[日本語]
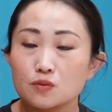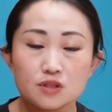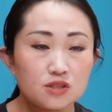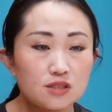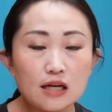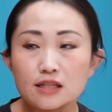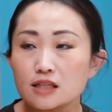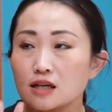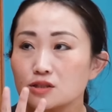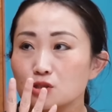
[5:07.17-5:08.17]
い、い何
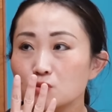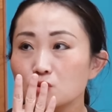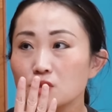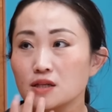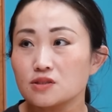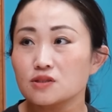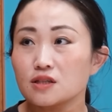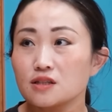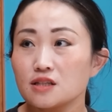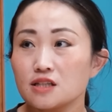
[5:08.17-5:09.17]
が自分の発
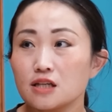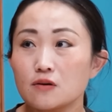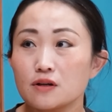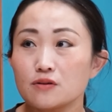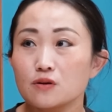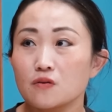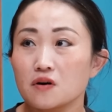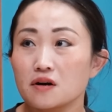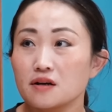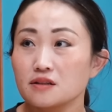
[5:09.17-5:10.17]
言に嫌われるかわ
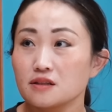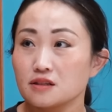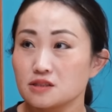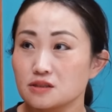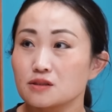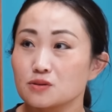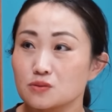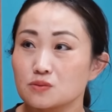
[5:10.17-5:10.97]
からんってなっちゃったんですよ。